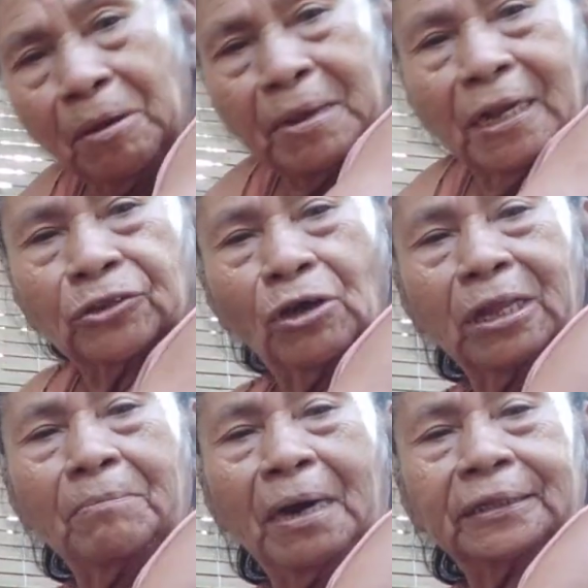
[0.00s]
me miran toda
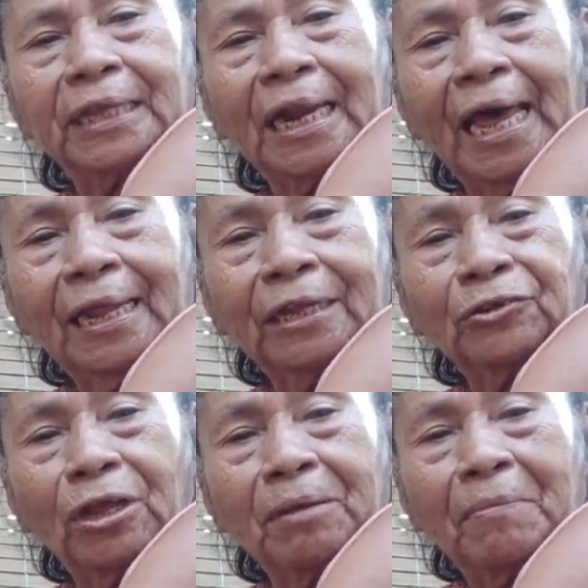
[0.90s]
desmantelada,
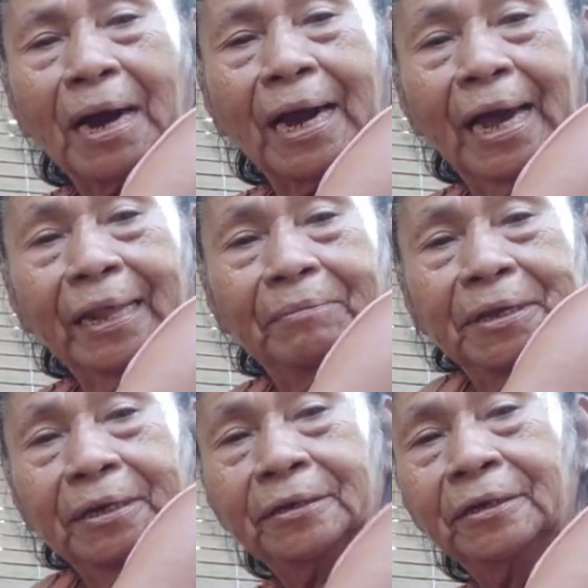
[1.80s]
toda desmangada,
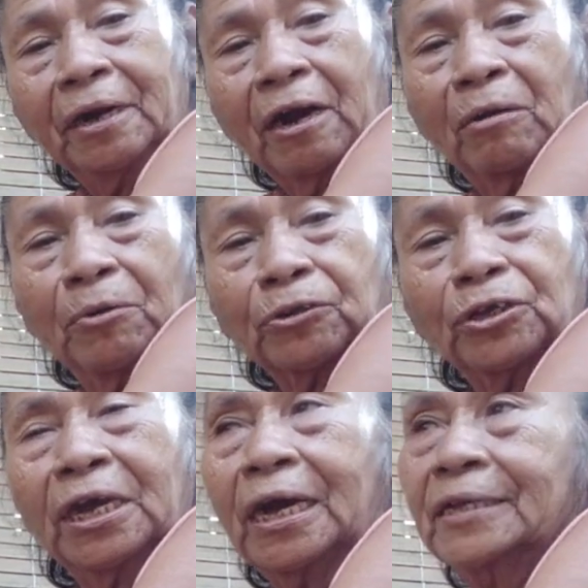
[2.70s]
miren. Como estoy
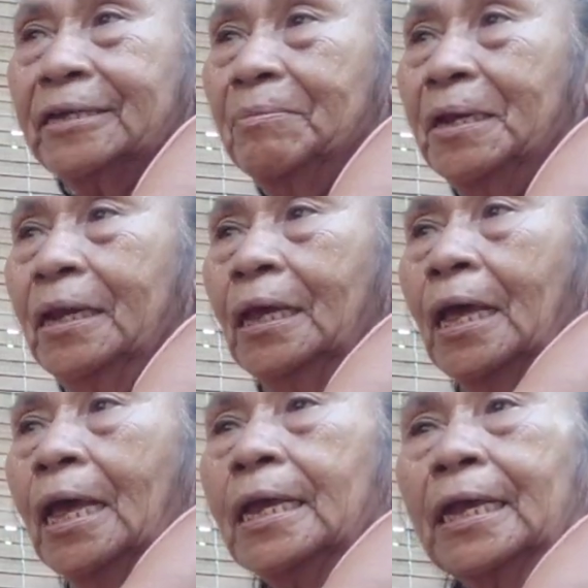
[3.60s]
en casa, miren.
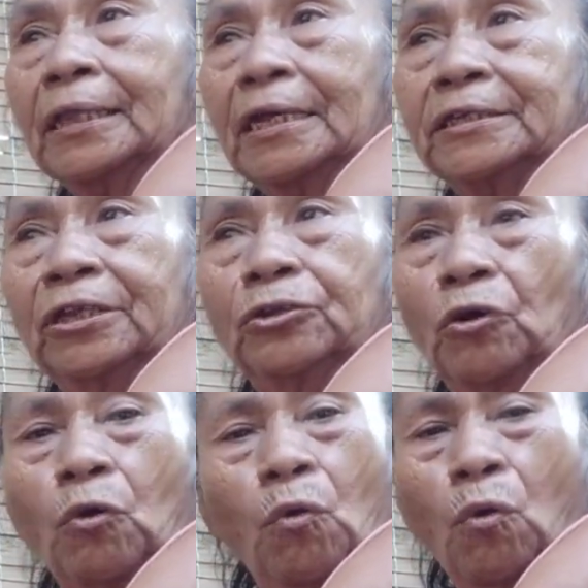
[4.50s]
Y está
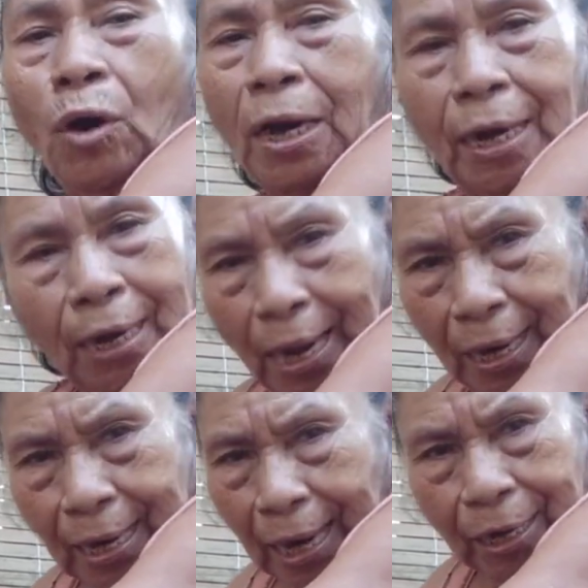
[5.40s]
haciendo un
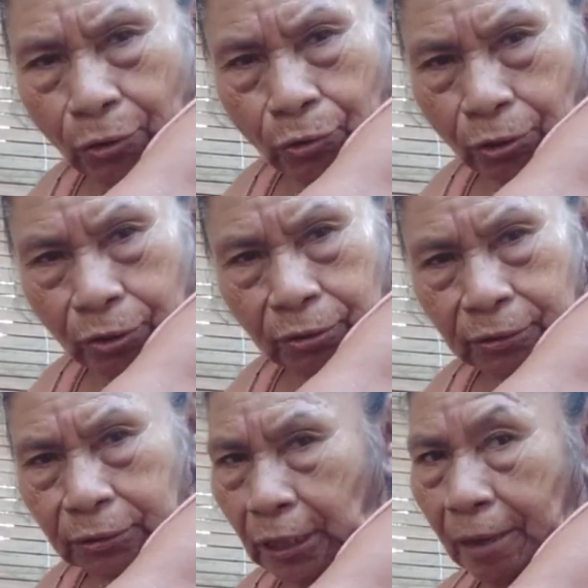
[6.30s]
gran calor,
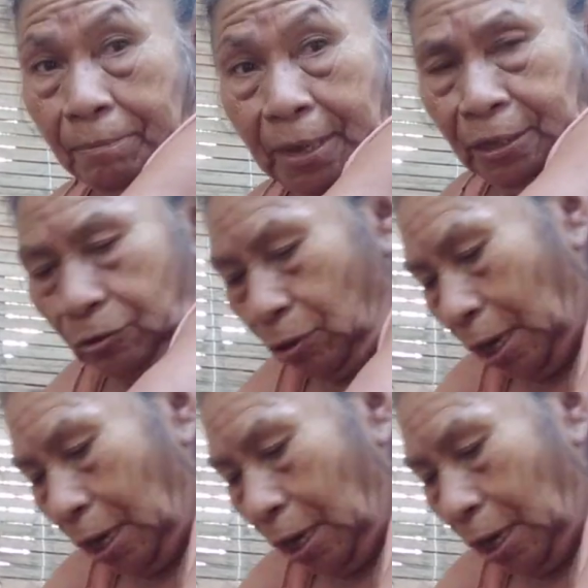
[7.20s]
tremendo